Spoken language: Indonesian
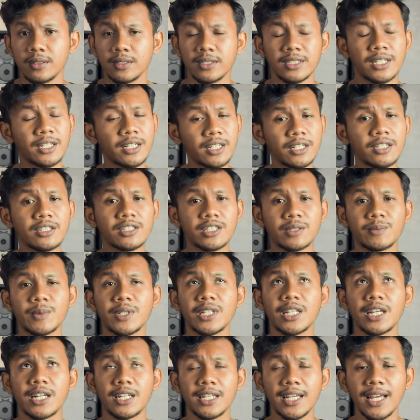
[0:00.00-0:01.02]
Jadi
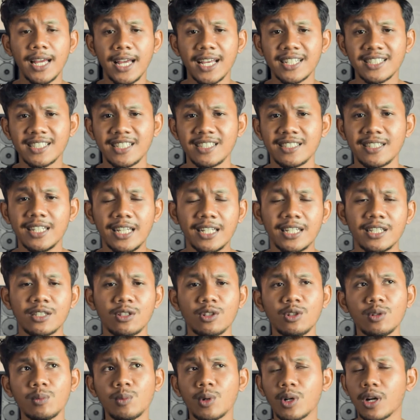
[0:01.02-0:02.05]
sebenarnya SSD ini
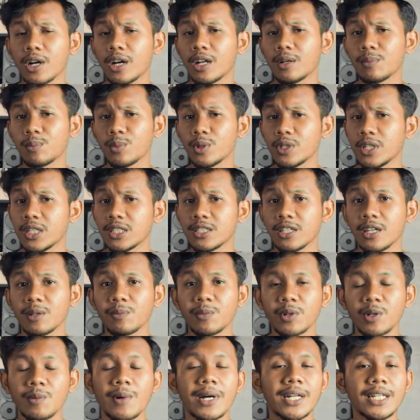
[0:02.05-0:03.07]
tuh bukan punya saya
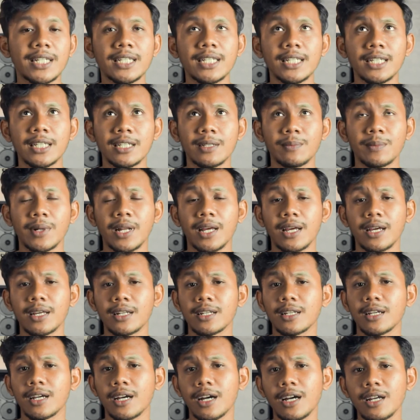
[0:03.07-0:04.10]
pribadi,
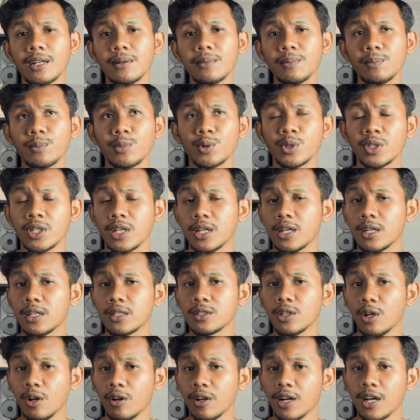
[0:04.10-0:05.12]
melainkan punya
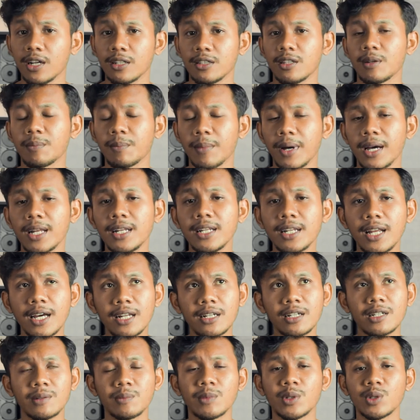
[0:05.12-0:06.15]
seorang teman
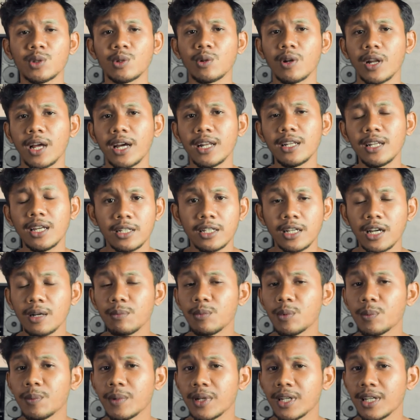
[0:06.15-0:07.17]
dan kebetulan dia
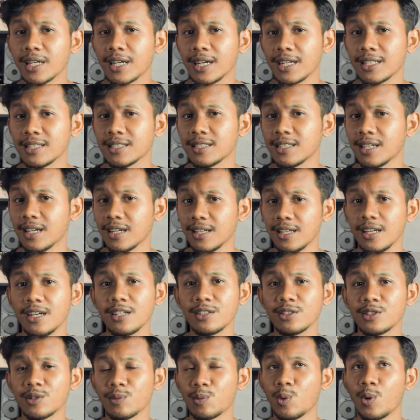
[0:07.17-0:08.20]
memberikan saya
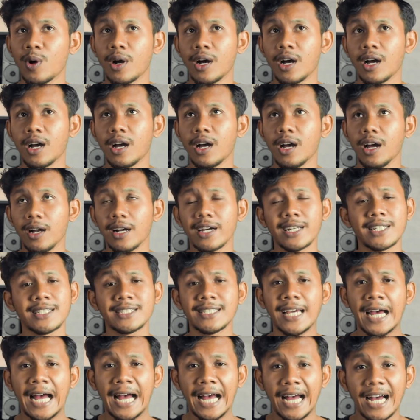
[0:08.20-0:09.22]
sebuah
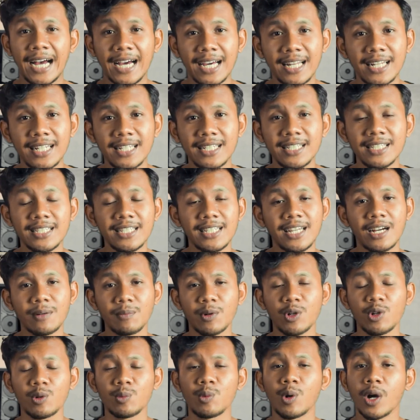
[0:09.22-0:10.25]
kerjaan yang
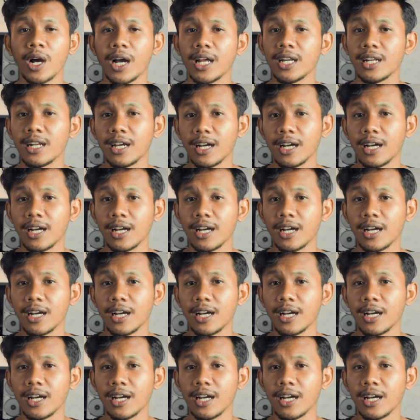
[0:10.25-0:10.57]
berhubungan